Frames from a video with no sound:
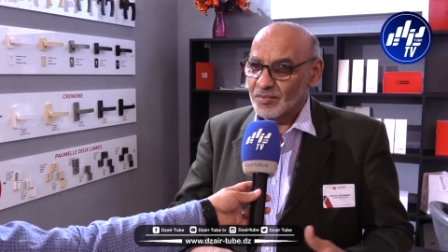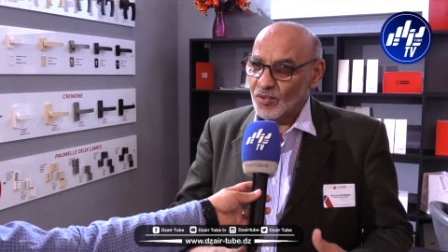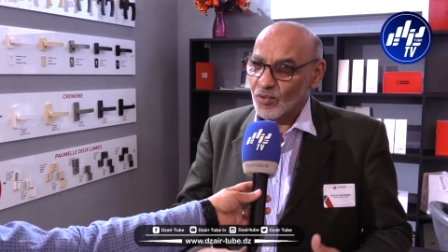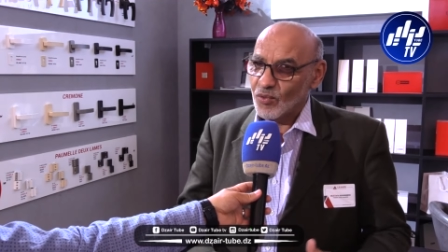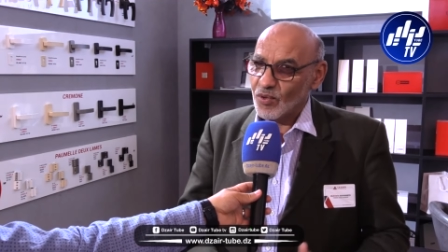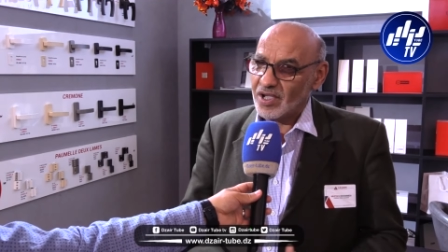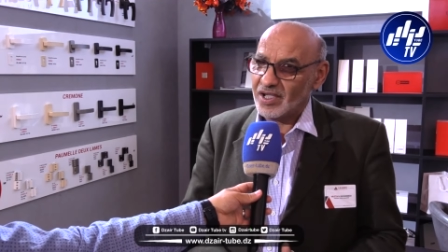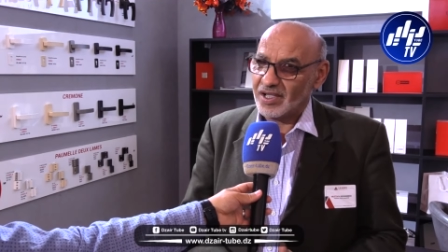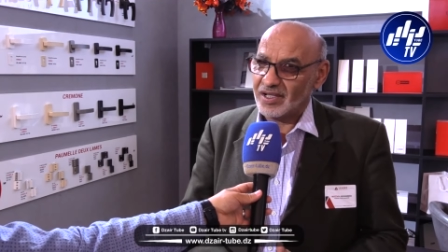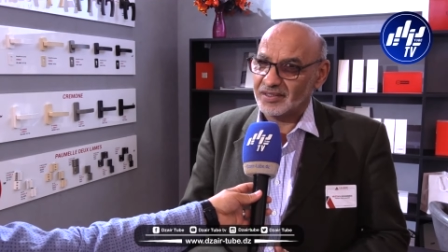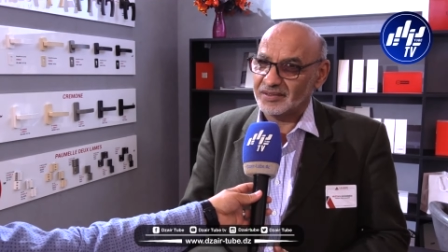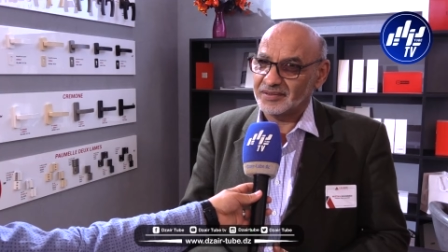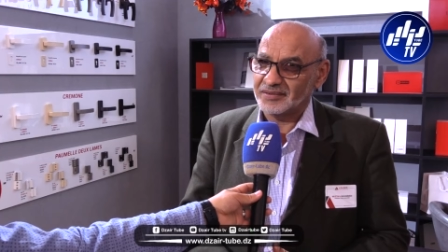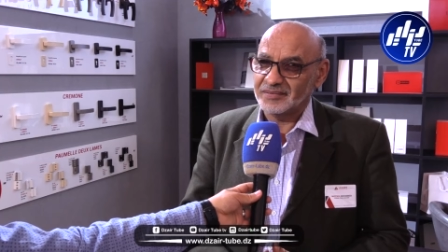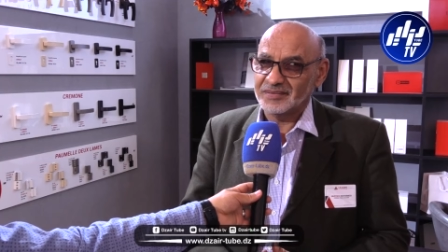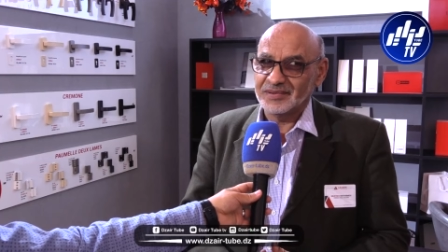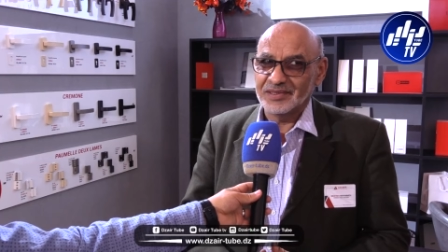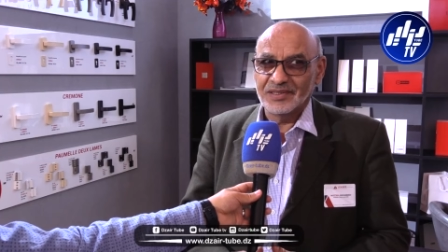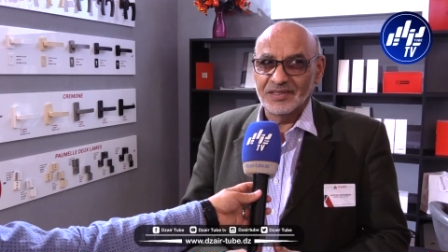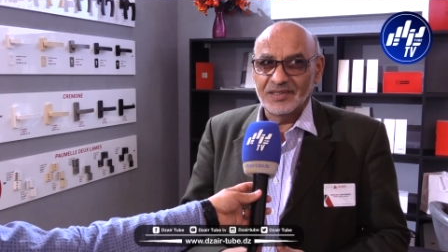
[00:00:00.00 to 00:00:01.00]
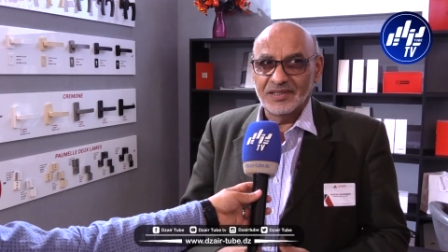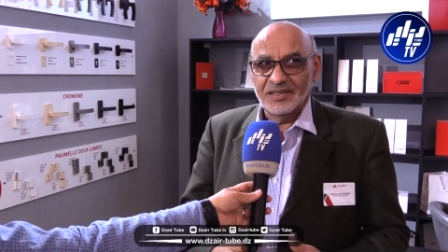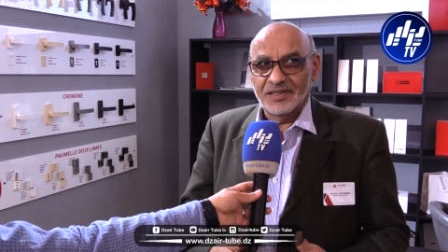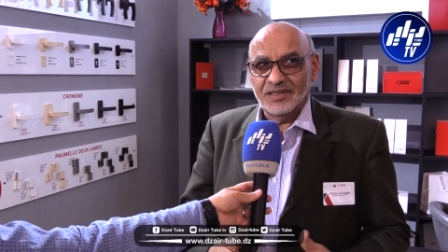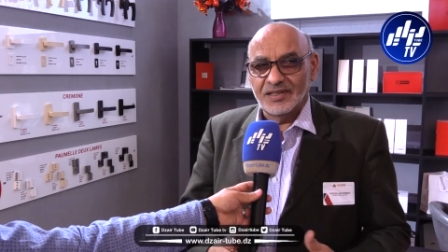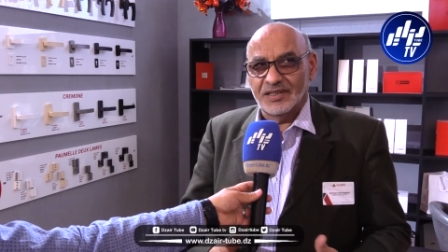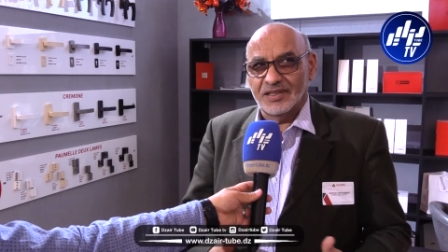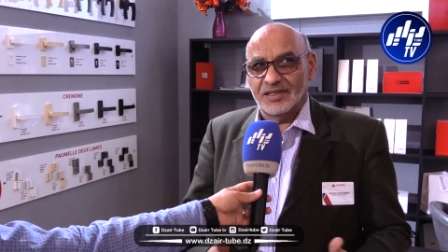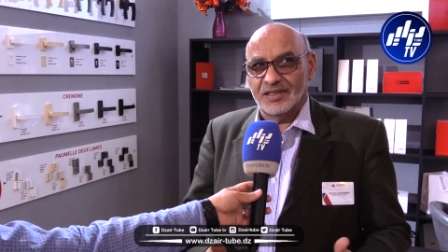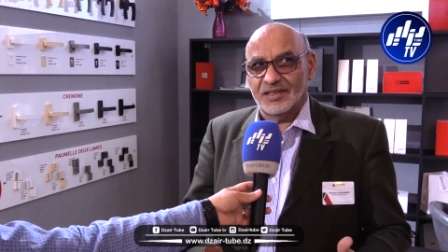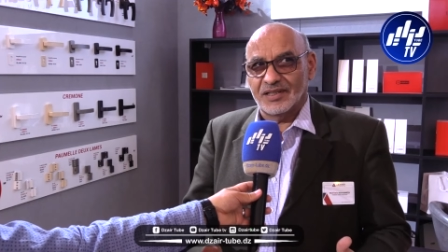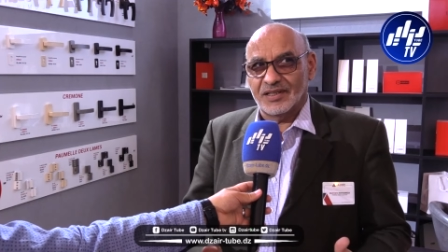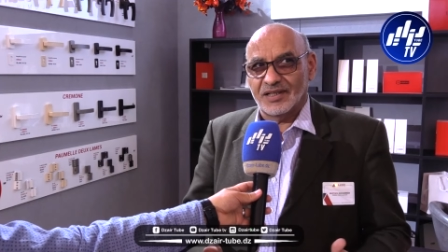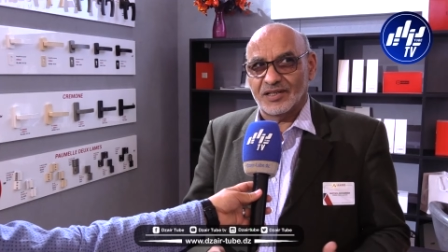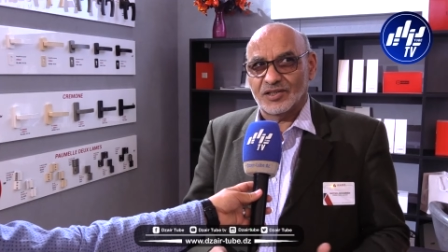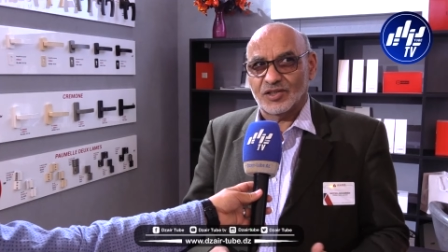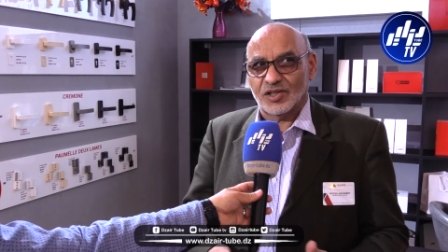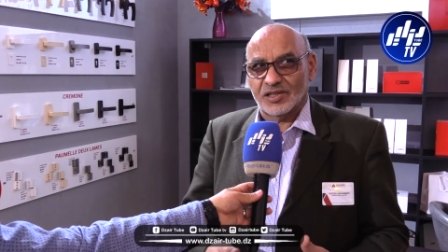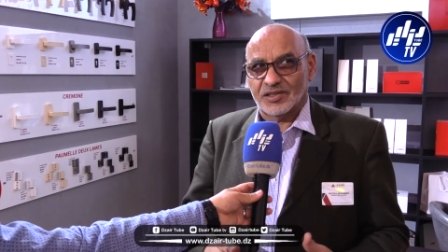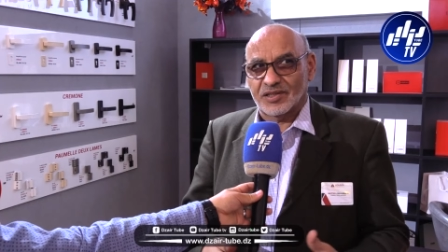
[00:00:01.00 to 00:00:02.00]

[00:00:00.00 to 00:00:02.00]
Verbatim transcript: موحد لاجل